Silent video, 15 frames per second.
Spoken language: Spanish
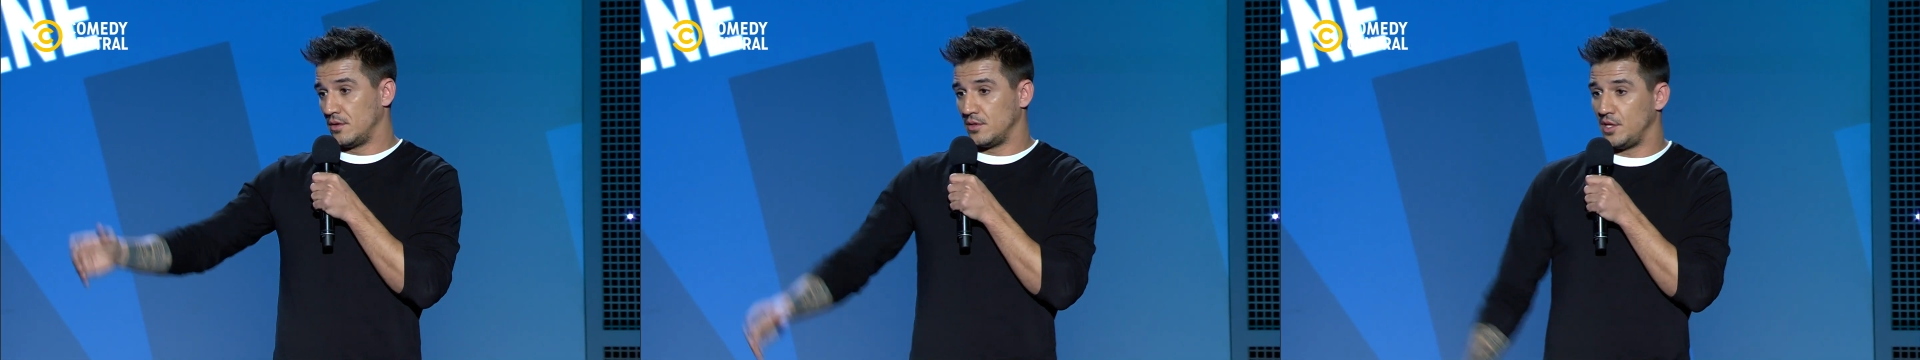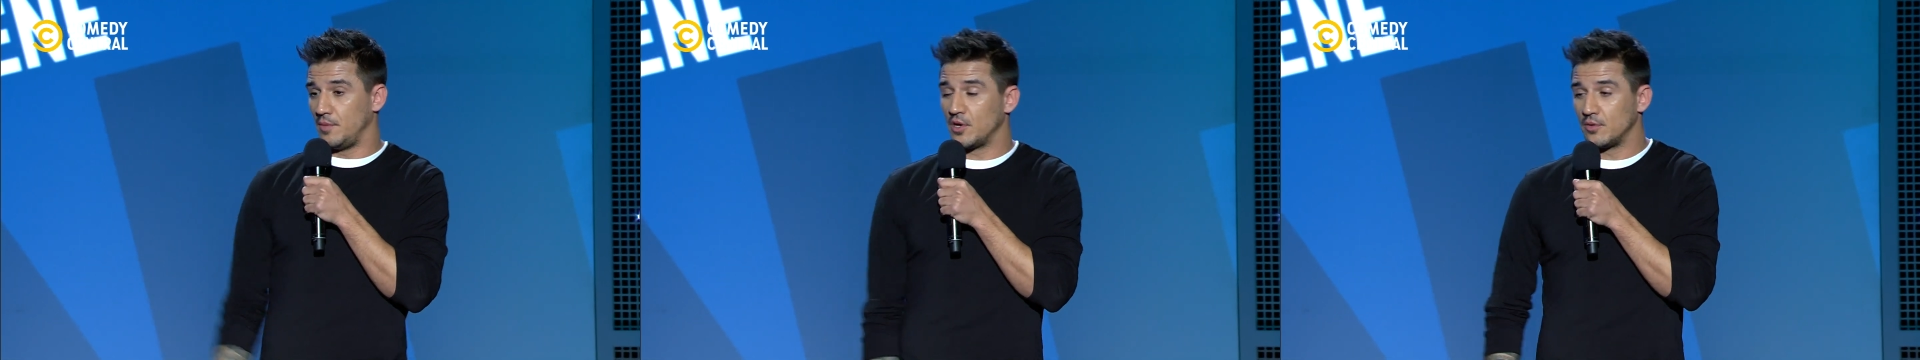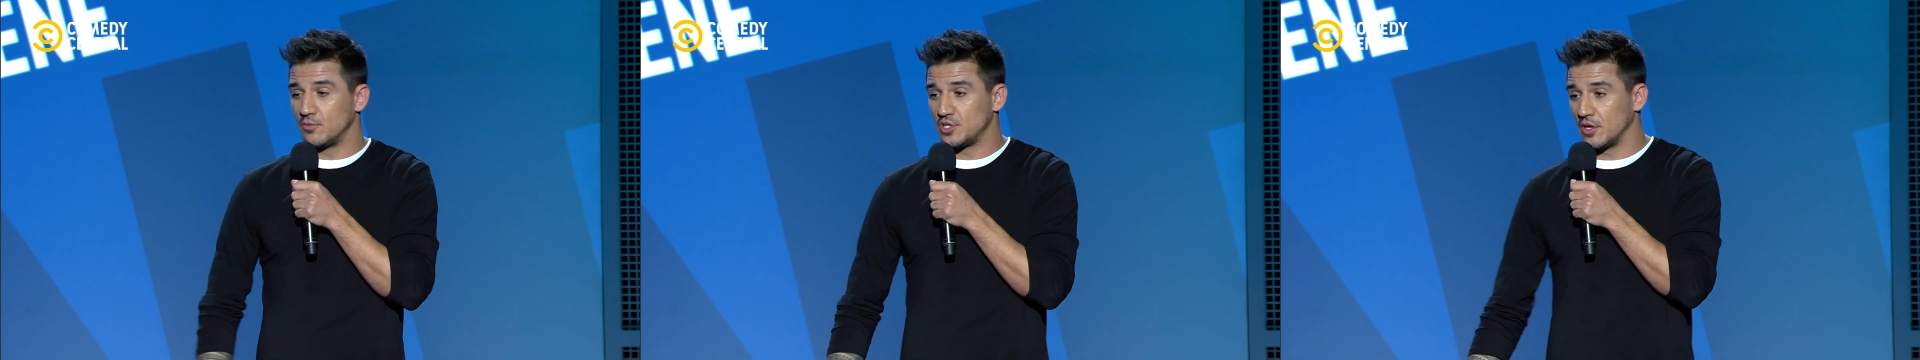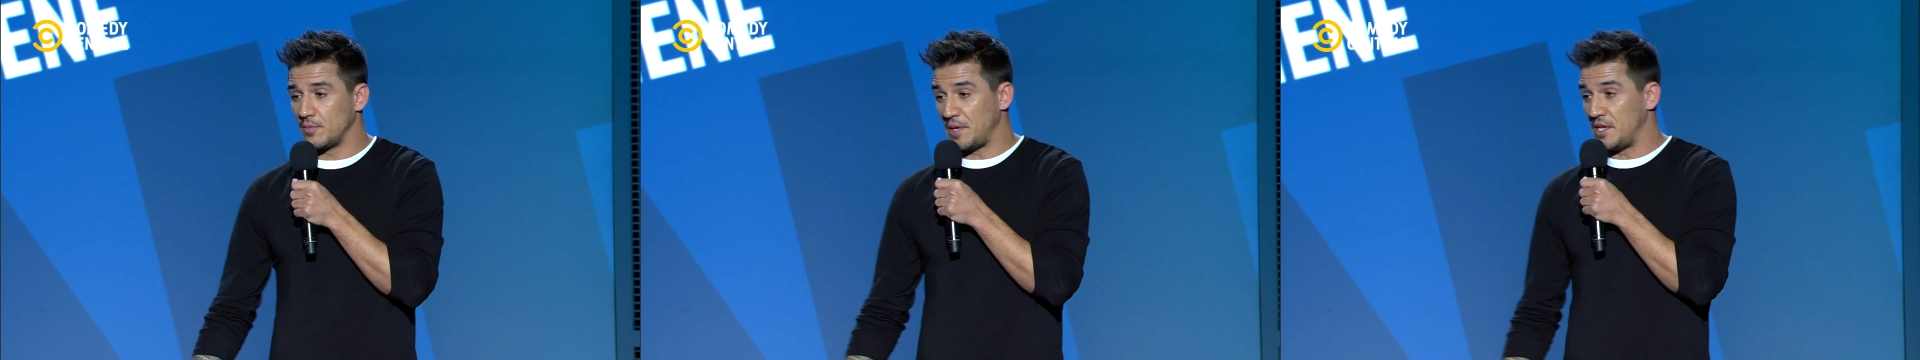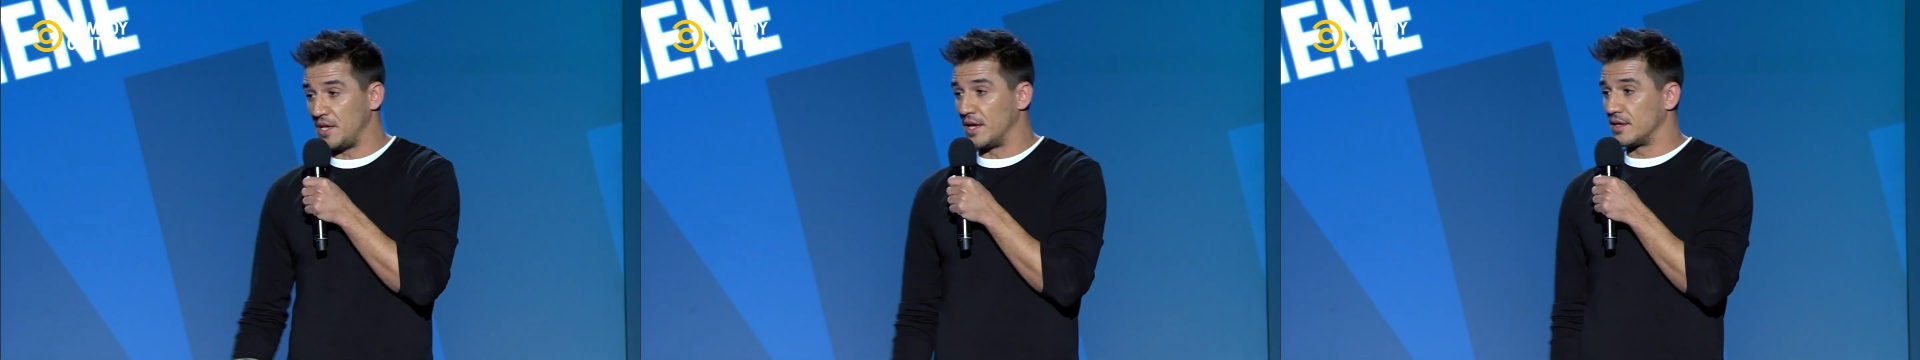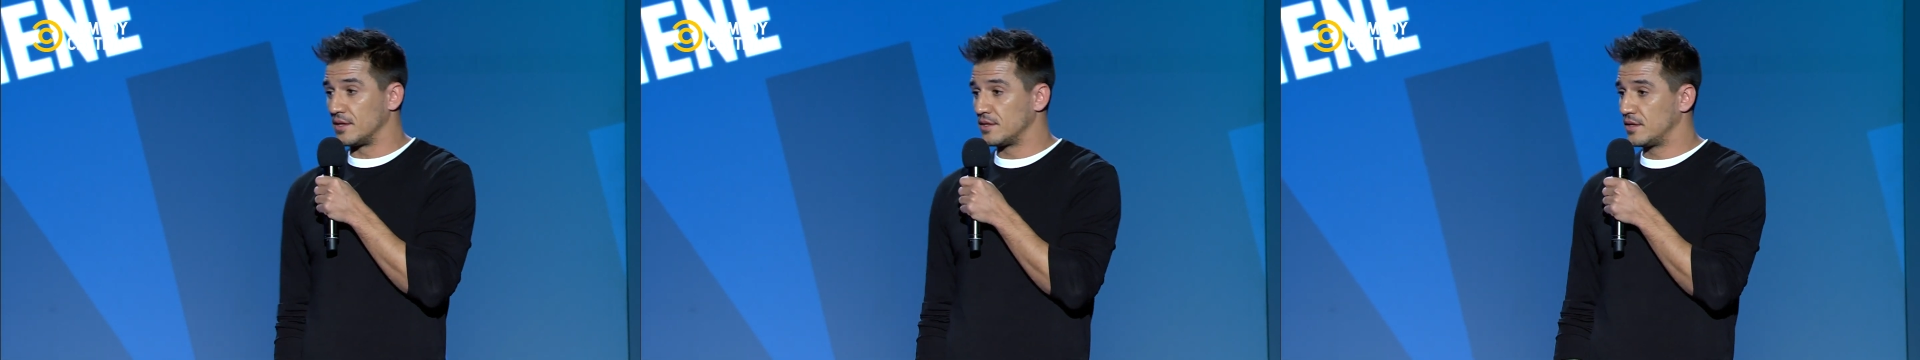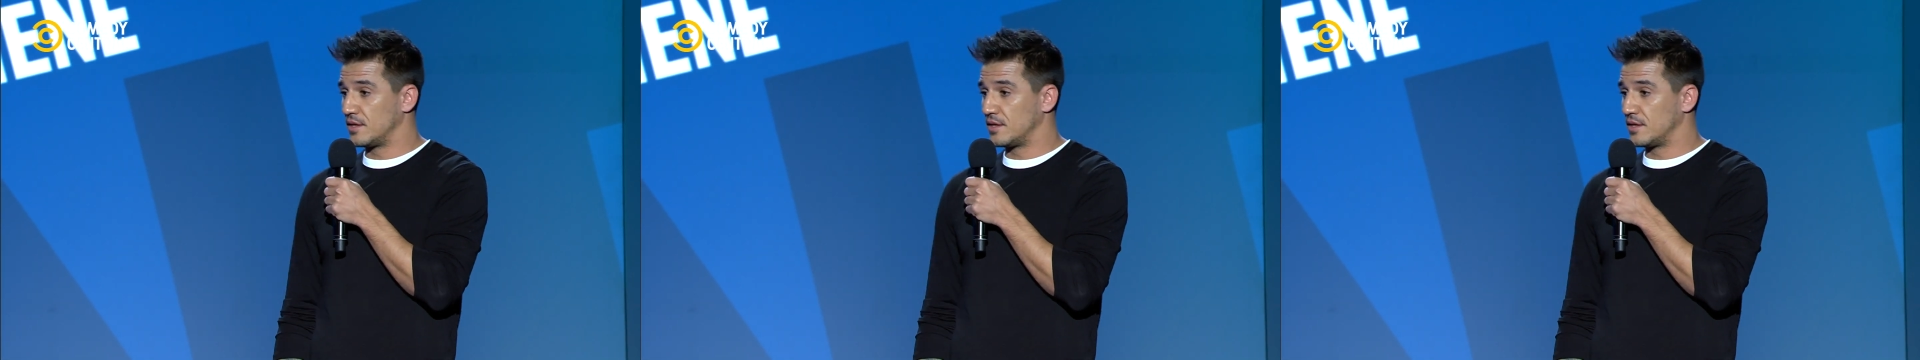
Dime cómo se pilla.